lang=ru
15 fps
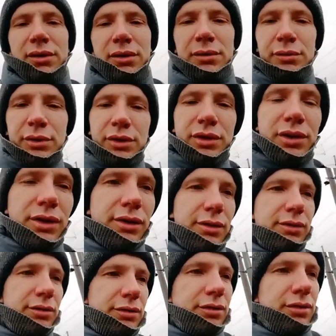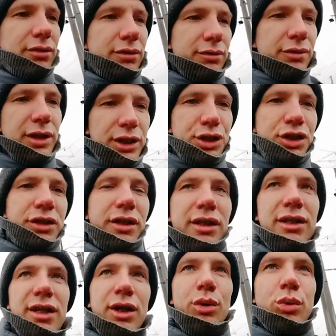Вот вечные
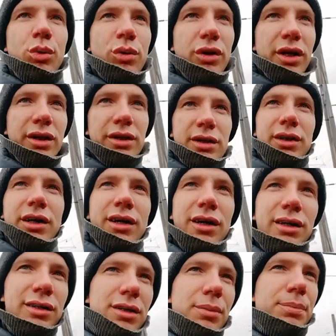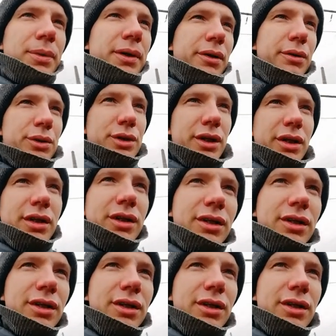конкуренты теперь уже